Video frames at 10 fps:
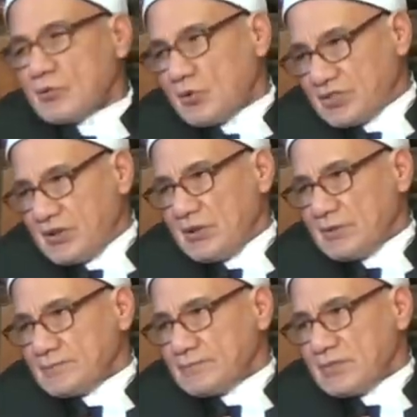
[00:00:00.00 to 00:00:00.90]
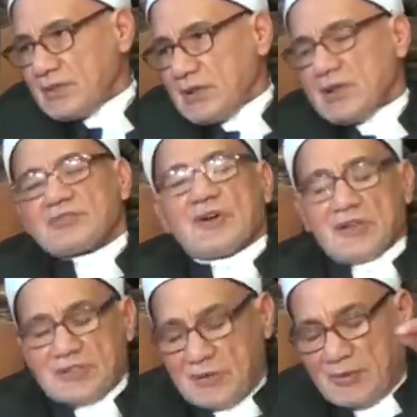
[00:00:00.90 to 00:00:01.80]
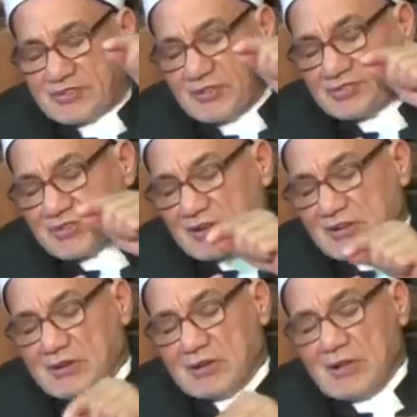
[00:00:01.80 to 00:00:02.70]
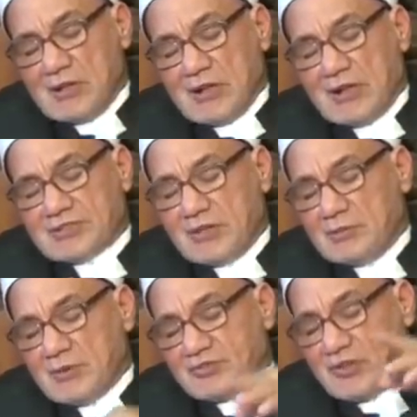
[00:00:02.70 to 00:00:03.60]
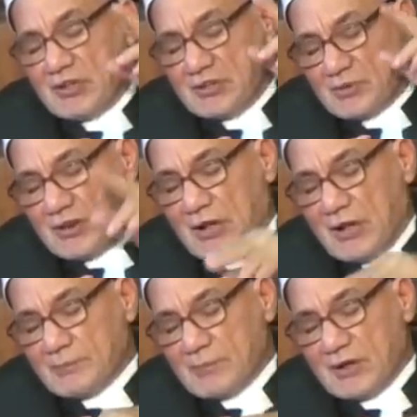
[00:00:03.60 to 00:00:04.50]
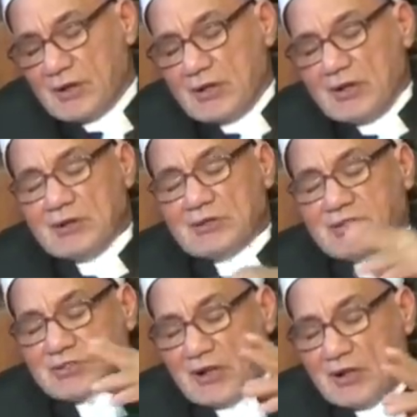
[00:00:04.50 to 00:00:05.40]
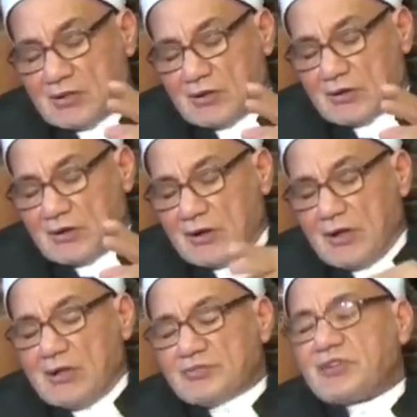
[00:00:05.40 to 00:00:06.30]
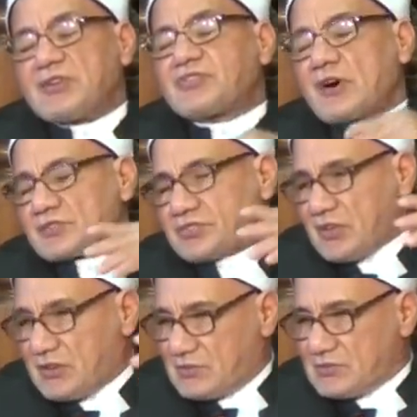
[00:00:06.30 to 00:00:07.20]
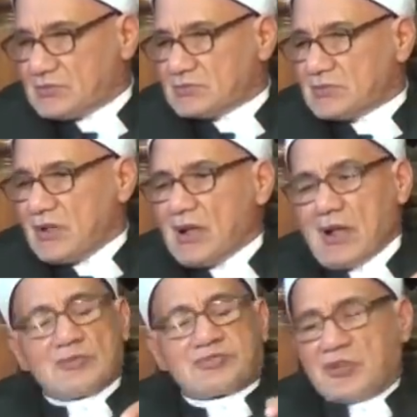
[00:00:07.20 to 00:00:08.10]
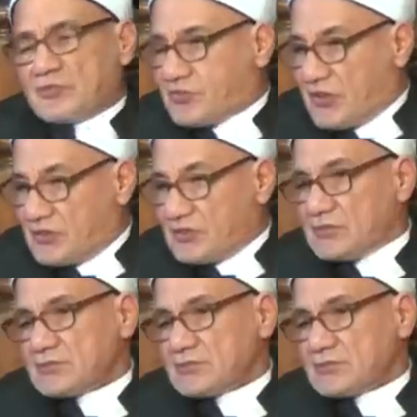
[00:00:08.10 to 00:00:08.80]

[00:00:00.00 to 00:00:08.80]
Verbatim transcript: واضح فعندما تنتقل هذه المفاهيم العامة لتتحقق في فرد أو صنفين